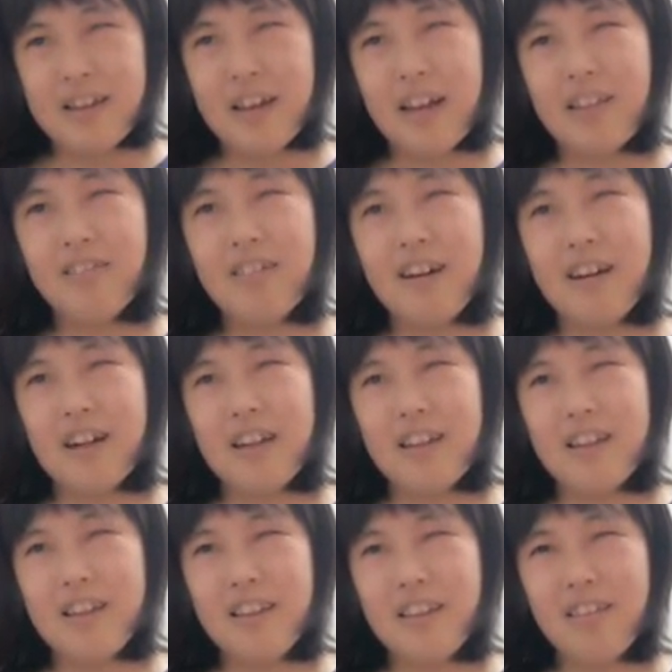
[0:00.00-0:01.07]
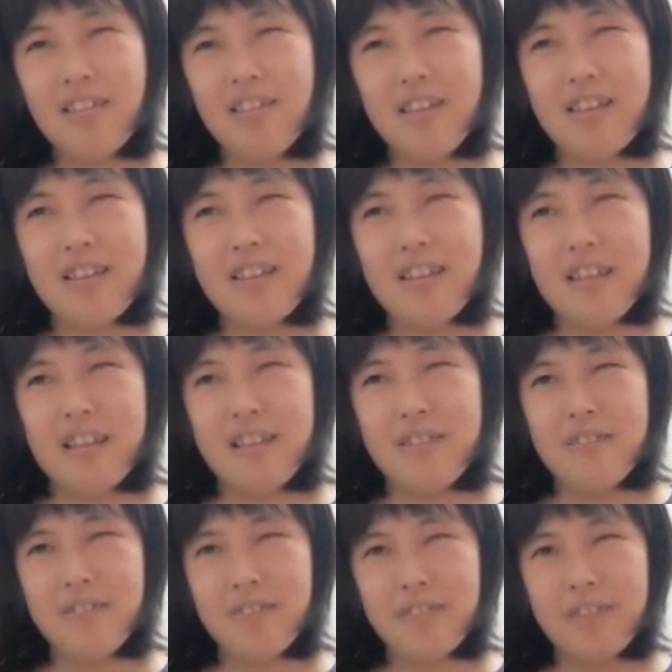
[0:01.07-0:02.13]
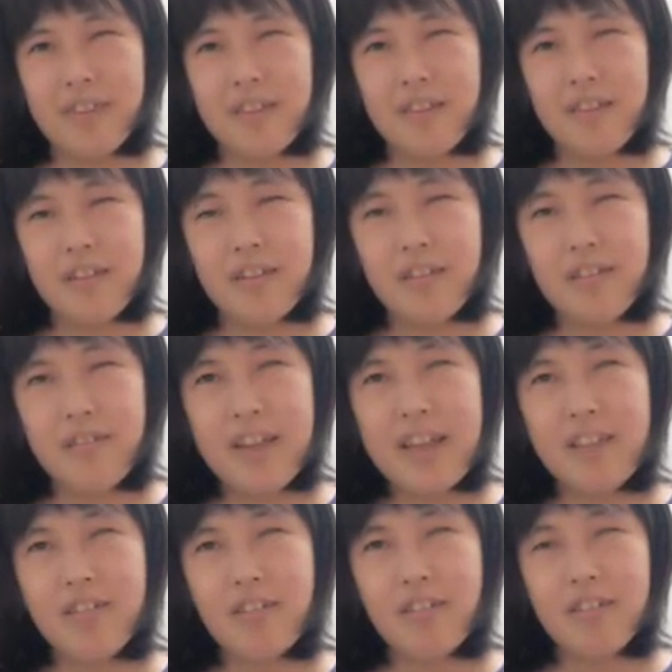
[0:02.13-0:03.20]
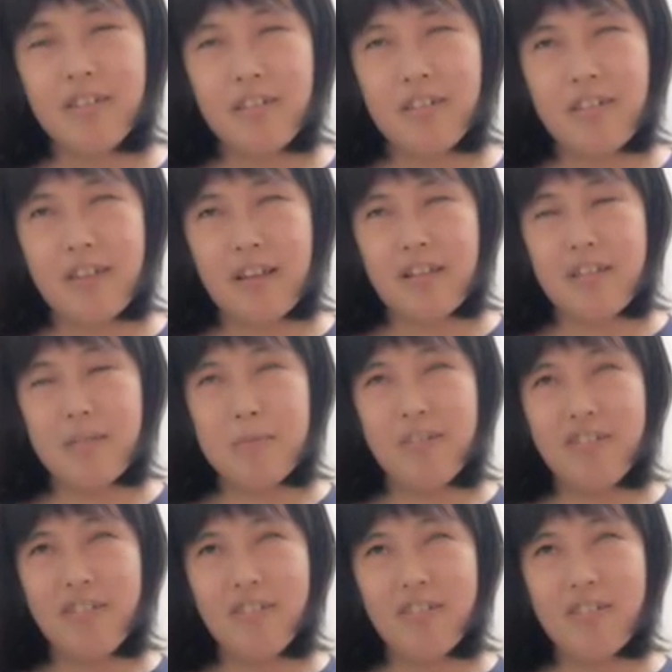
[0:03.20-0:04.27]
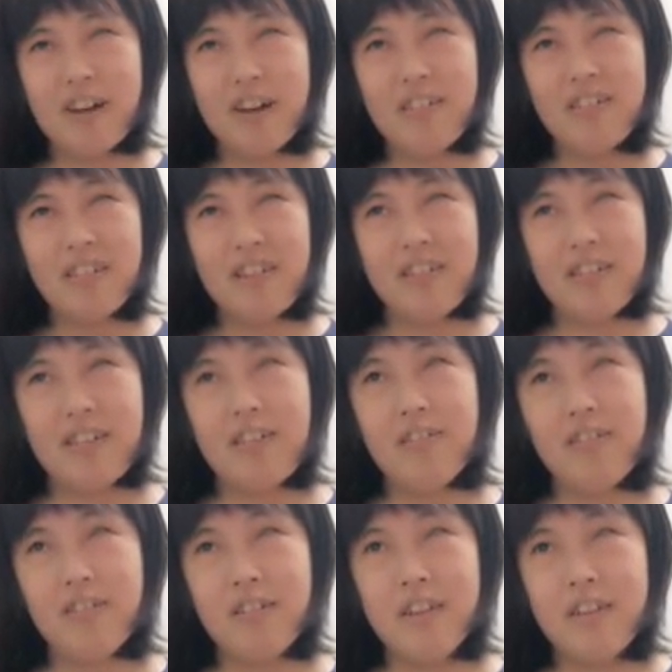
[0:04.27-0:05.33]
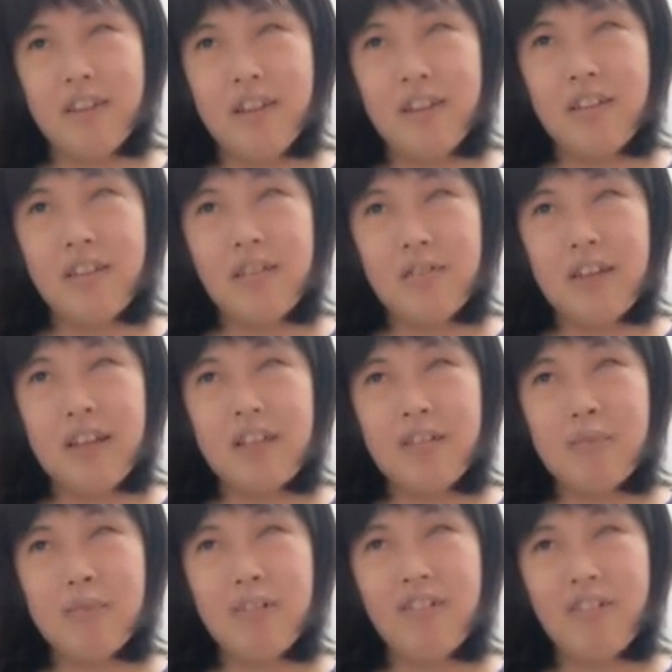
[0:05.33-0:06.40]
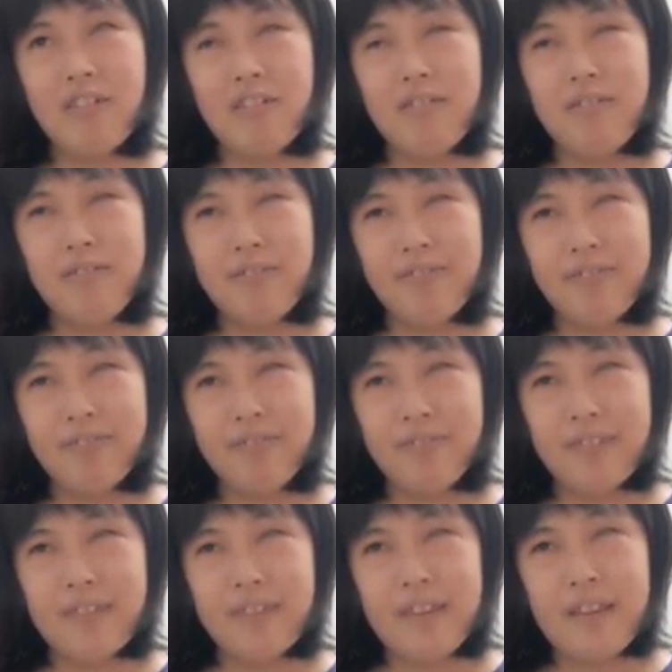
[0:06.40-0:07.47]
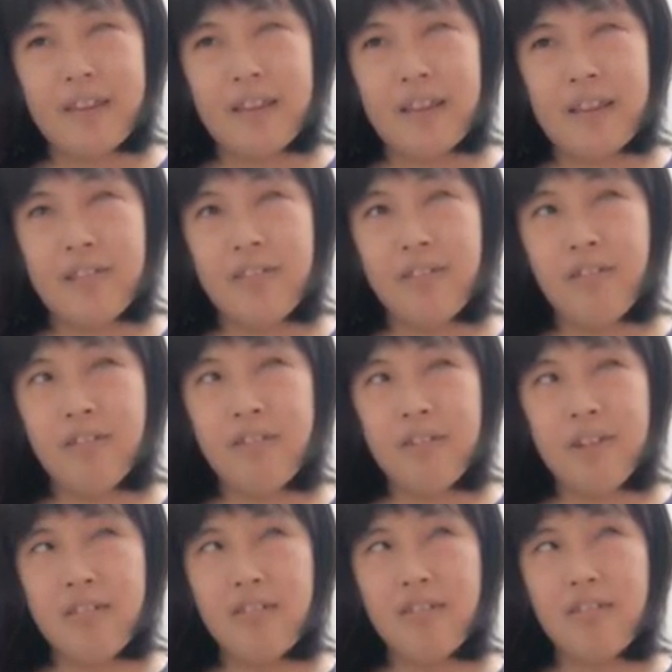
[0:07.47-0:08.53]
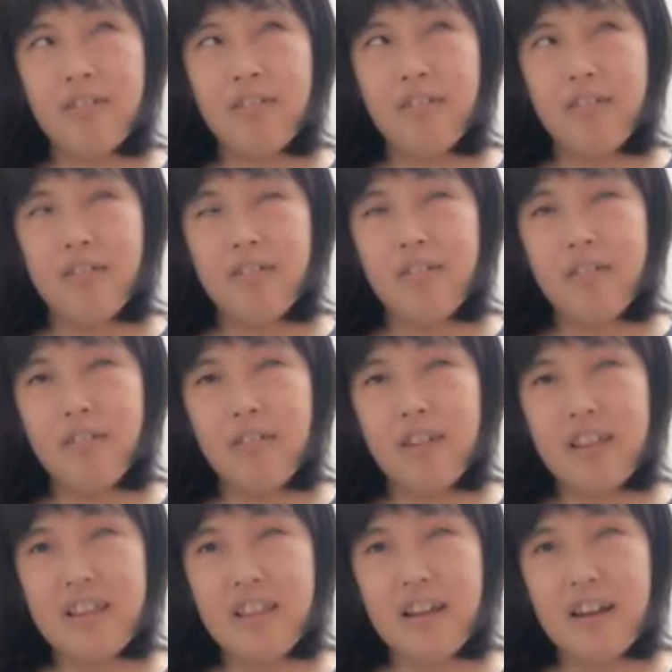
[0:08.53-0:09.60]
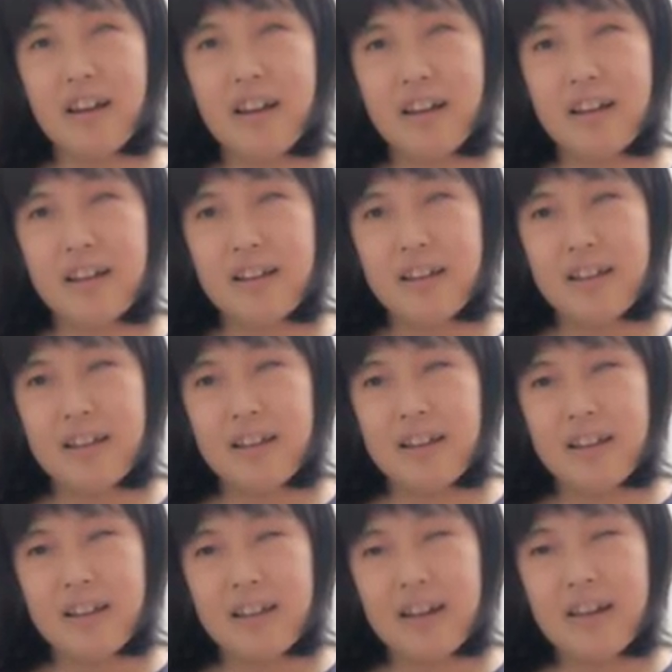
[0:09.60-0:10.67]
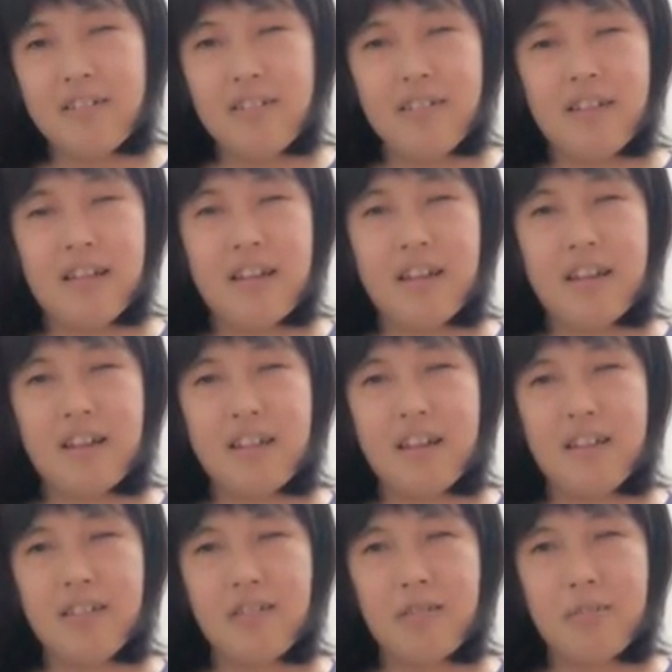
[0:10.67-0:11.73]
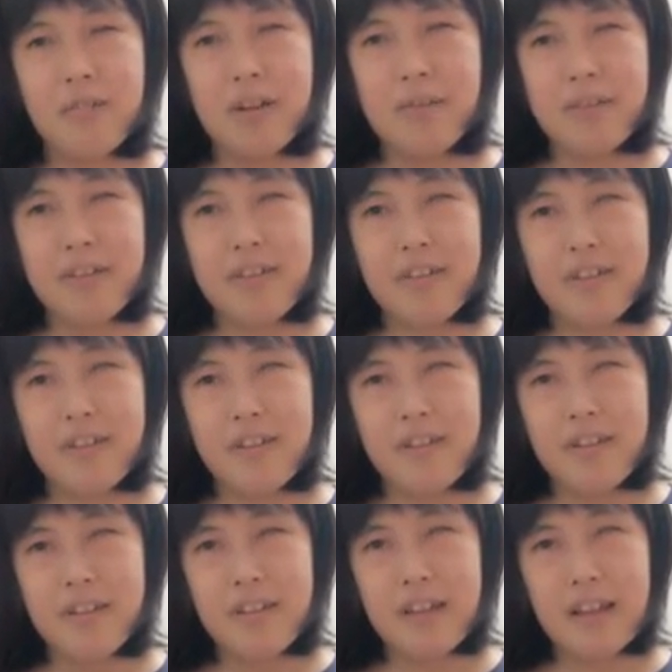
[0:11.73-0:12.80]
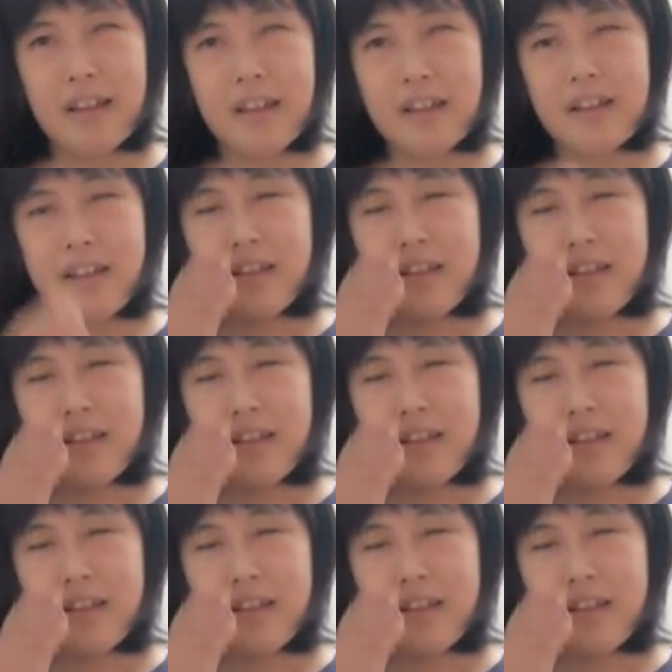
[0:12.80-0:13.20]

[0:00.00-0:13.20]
あとはそうですね「スウィートという雑誌もよく買うんですけど「スウィートも、えー、付録以上のクオリティがあるんじゃないかなと思いますで